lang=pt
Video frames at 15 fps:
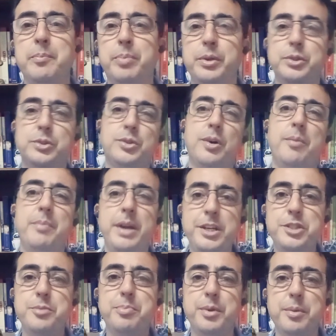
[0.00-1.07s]
Pois
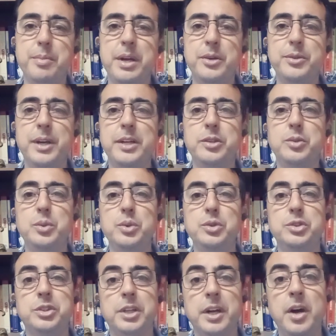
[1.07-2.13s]
somente por meio da
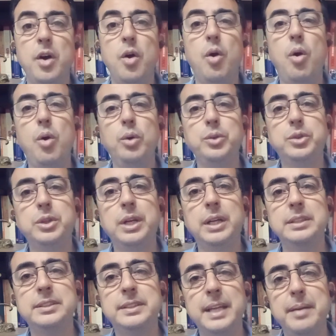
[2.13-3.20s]
indústria,
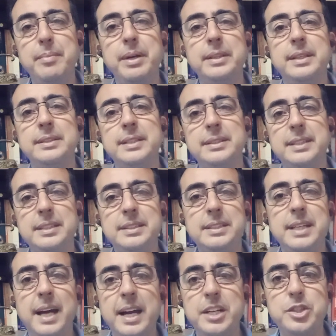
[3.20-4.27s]
outras demandas
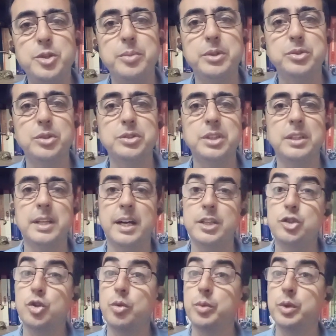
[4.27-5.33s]
essenciais de uma
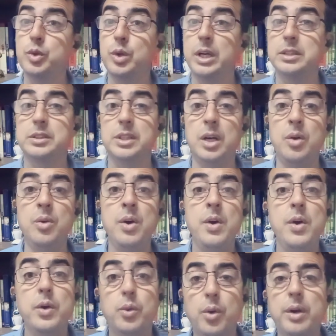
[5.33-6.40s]
sociedade como educação,
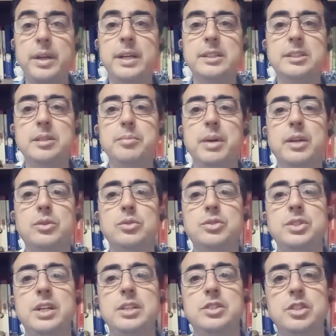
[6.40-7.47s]
conhecimento
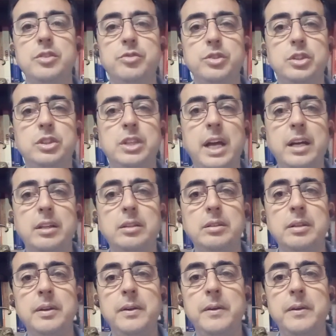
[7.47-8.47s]
científico e tecnologia,